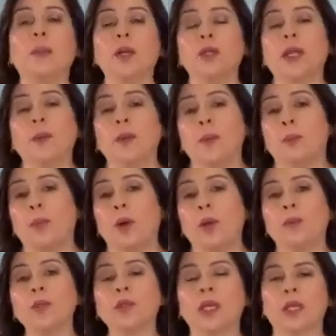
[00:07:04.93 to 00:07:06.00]
pero también
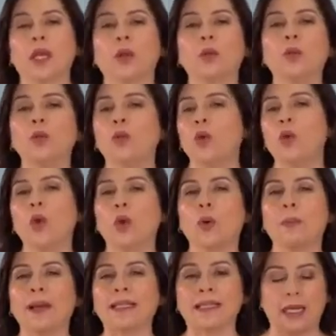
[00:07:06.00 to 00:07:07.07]
podemos tener un
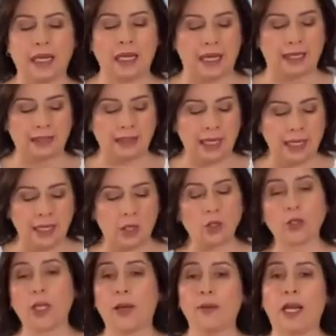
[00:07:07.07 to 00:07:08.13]
look más elegante y
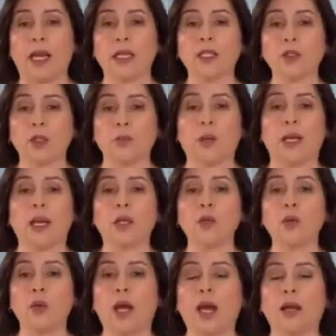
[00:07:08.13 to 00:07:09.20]
los labiales nos van a
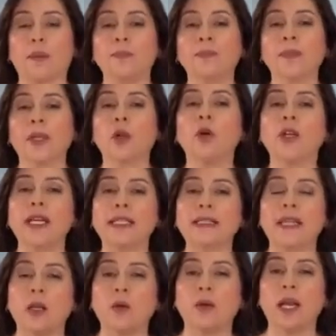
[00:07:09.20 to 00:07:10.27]
ayudar con
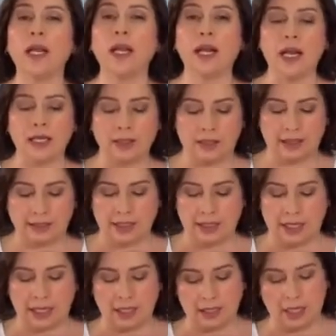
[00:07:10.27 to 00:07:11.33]
este look elegante.
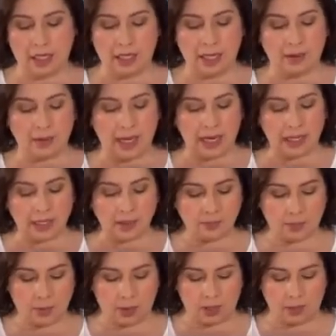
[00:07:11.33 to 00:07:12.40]
Serían en labiales,
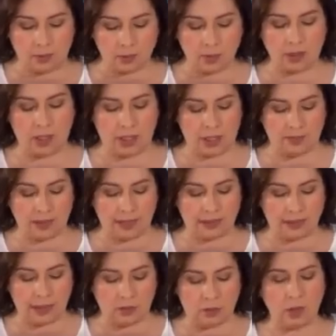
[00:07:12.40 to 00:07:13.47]
podremos tener para
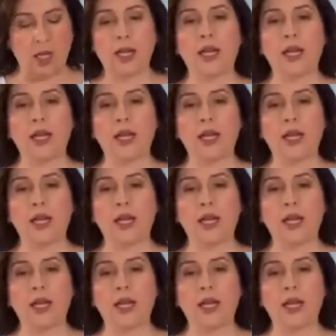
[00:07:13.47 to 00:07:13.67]
ese look